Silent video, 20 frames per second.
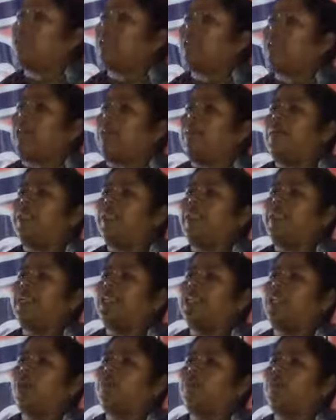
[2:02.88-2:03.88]
সরকার আমাদের কি
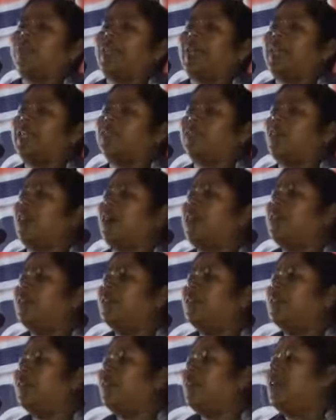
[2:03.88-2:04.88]
স্বপ্ন দেখাতো
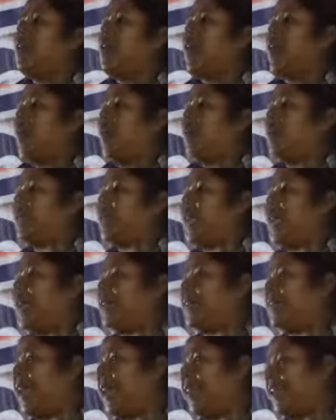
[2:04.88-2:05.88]
আমাদের
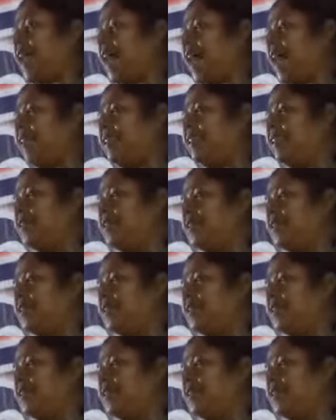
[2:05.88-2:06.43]
একটাই কাজ